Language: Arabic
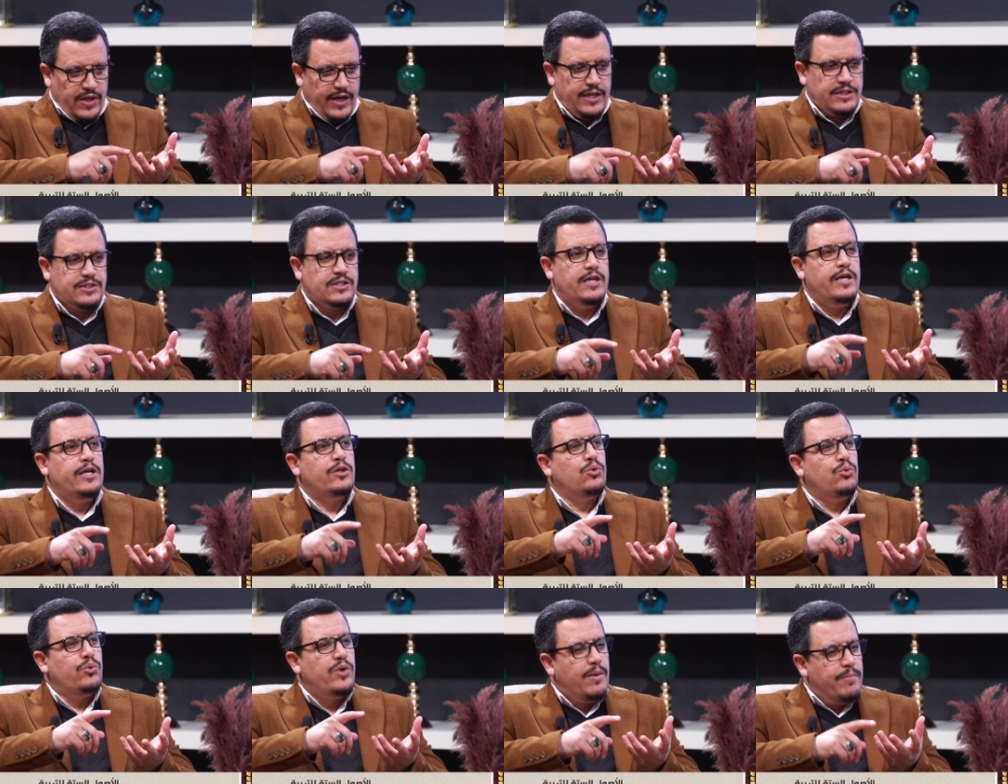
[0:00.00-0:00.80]
على
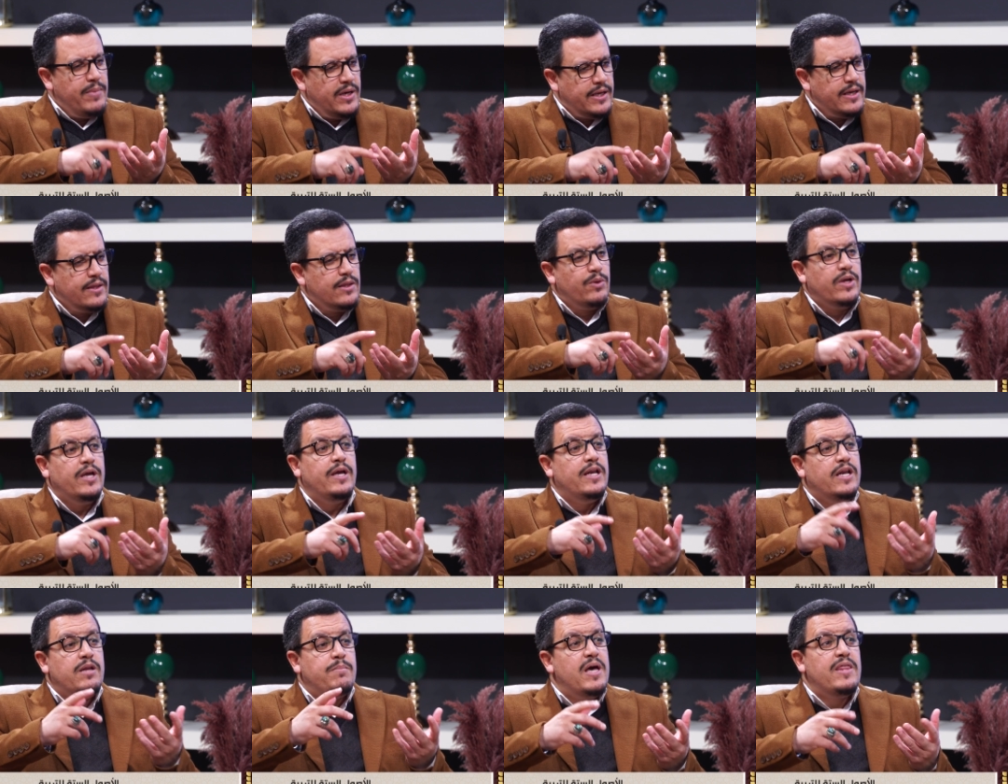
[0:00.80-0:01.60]
صلاته ويعمل كذا
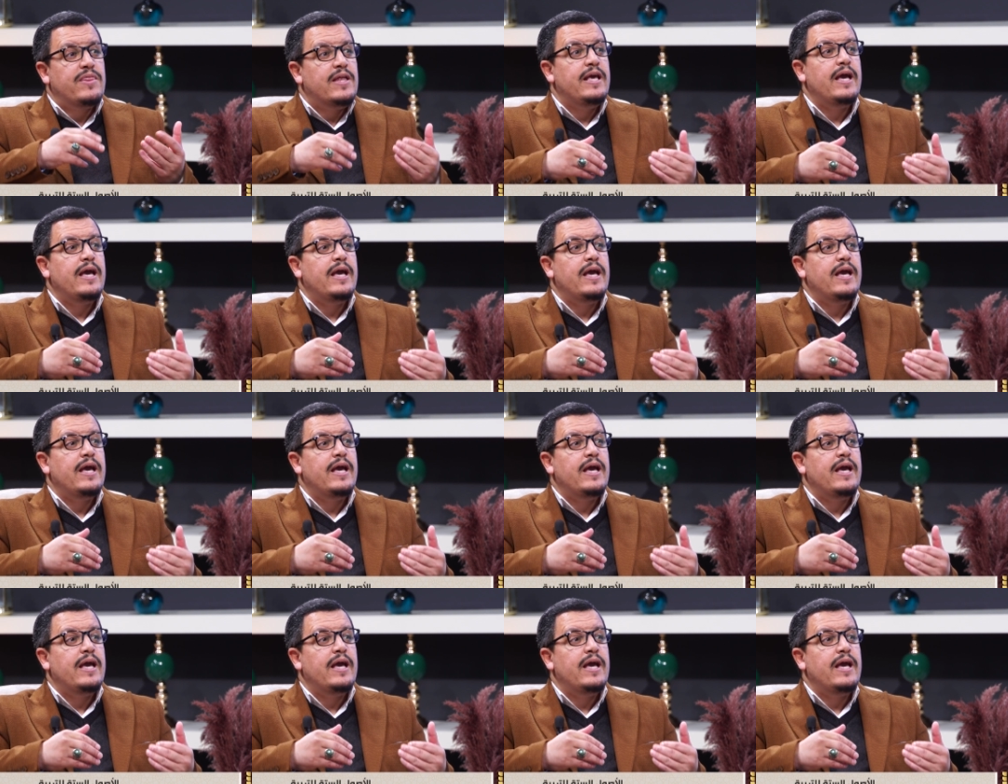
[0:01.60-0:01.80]
لماذا؟